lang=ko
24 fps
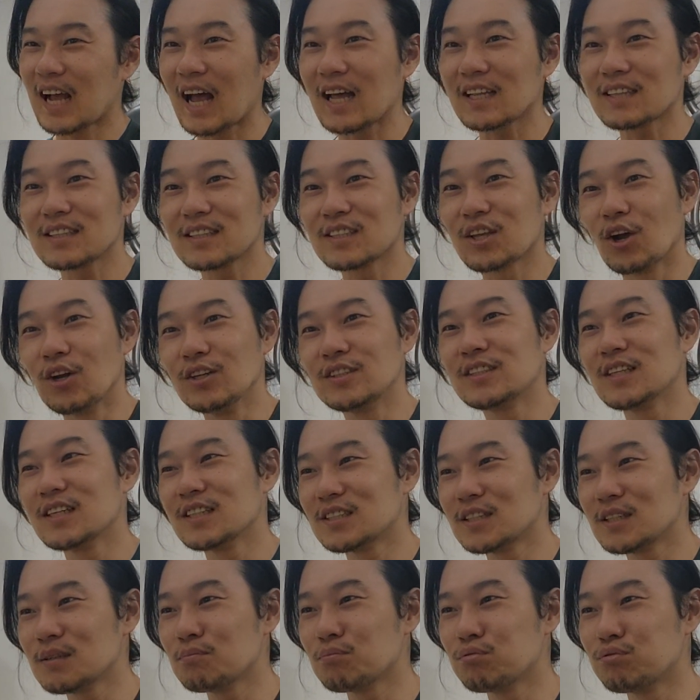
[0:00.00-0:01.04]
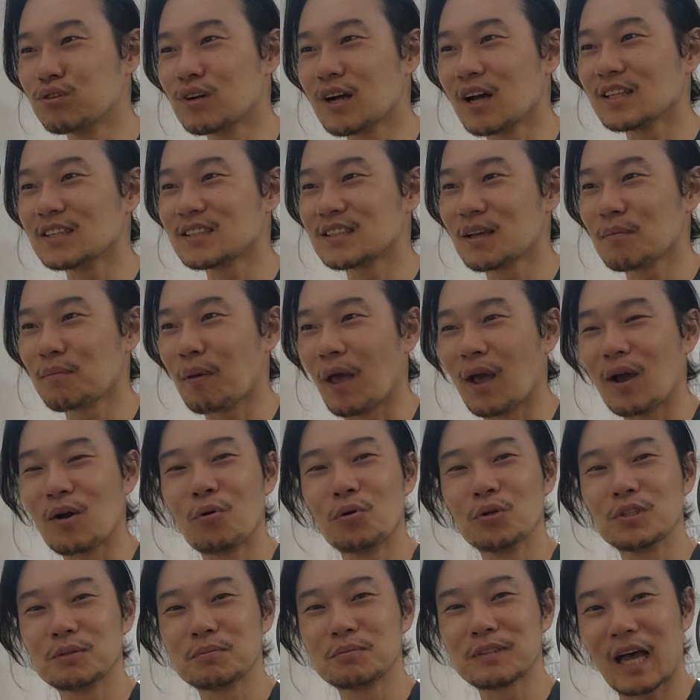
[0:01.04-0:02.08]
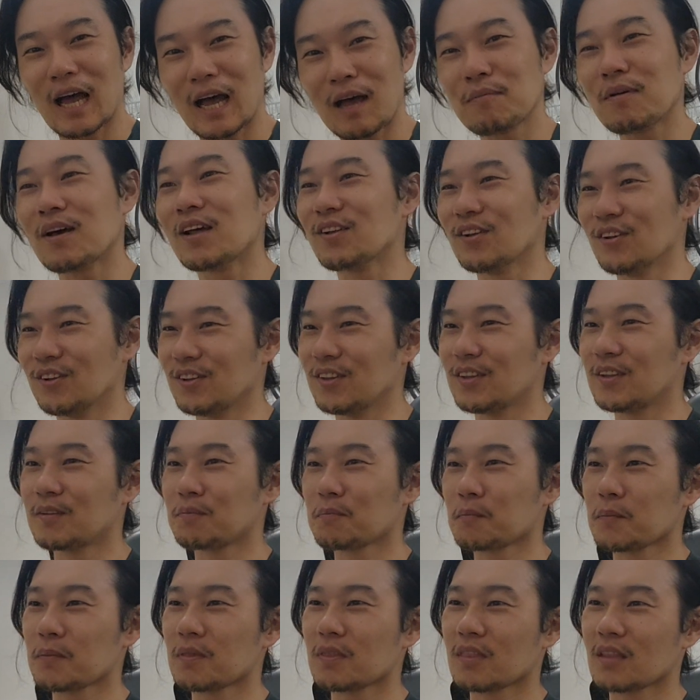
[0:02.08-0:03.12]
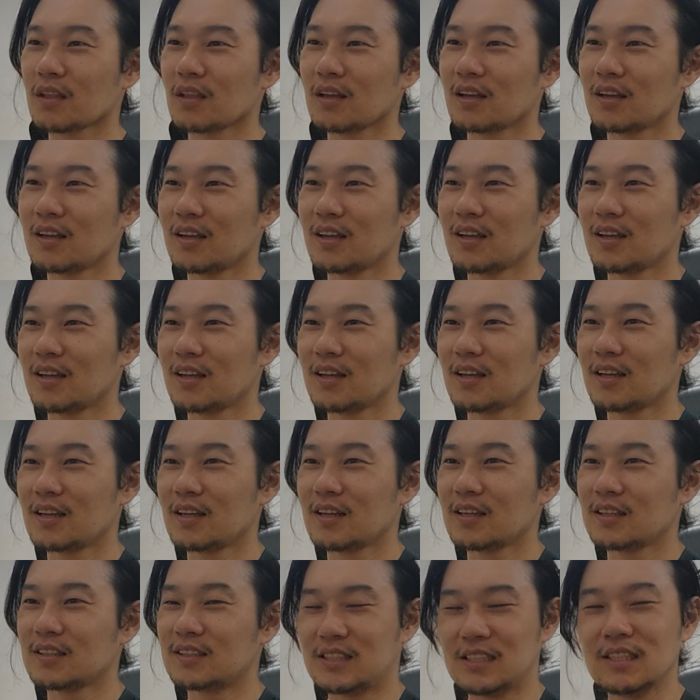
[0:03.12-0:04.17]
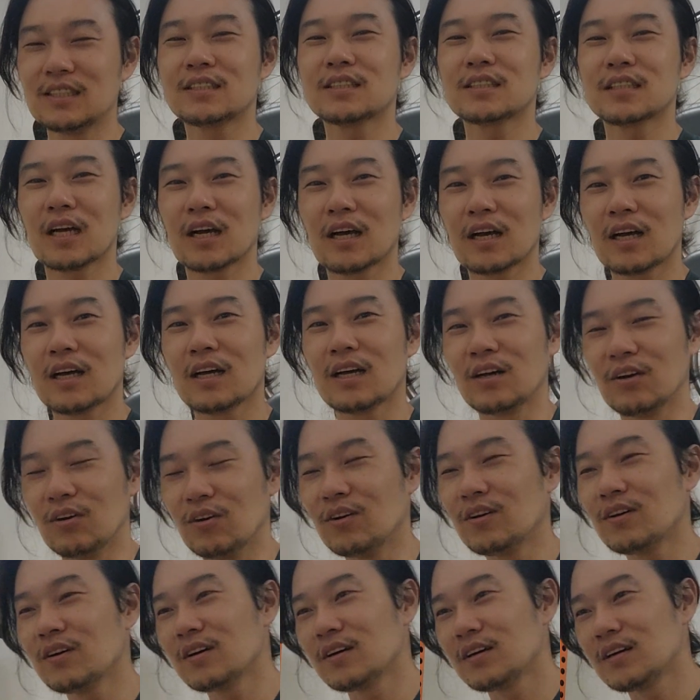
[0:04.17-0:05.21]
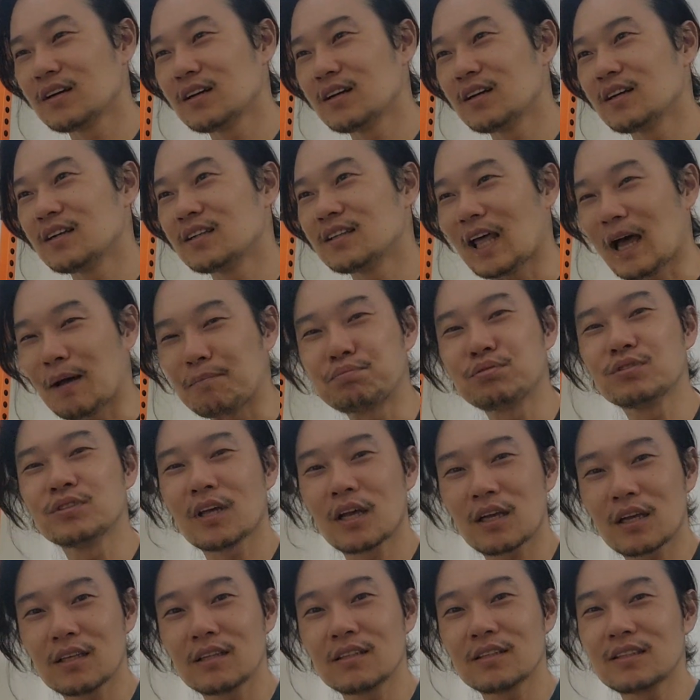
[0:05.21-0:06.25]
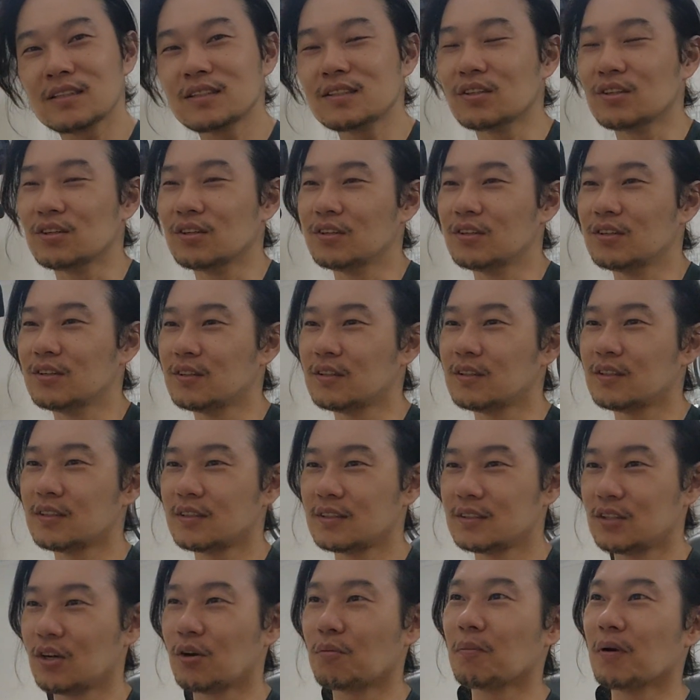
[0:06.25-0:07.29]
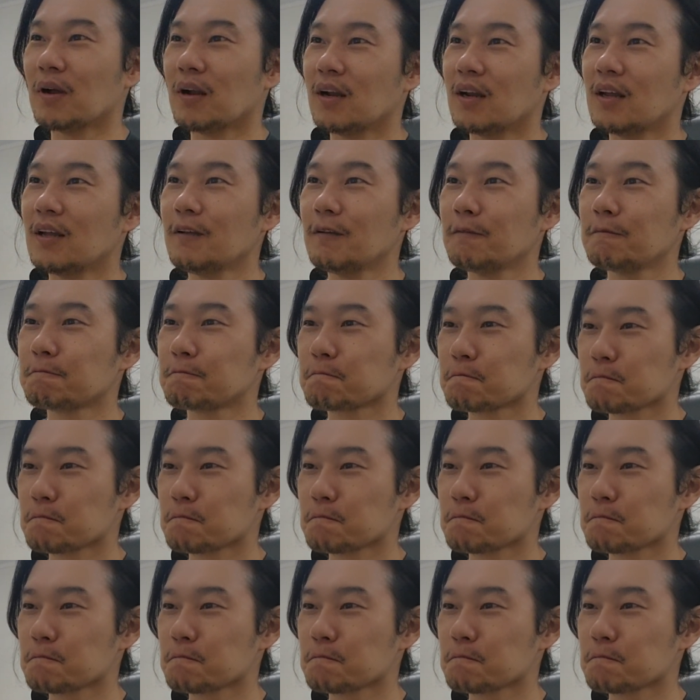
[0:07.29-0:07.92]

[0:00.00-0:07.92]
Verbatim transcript: 카드 결제 시 부가세 154만원 진짜 어? 나쁜 새끼들이죠 정말. 예?